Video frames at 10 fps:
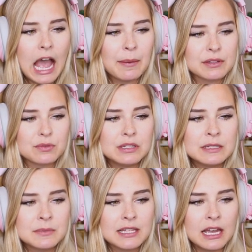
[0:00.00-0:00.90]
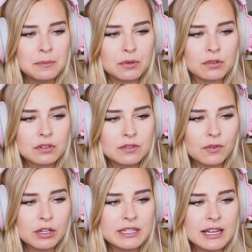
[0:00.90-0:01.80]
Aber zu diesem
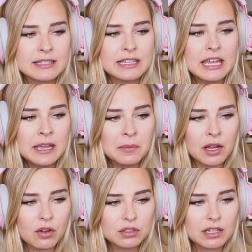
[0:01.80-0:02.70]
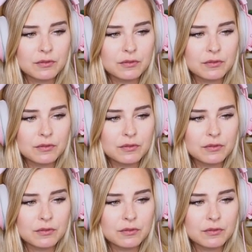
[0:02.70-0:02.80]
Zeitpunkt wollte er sie immer noch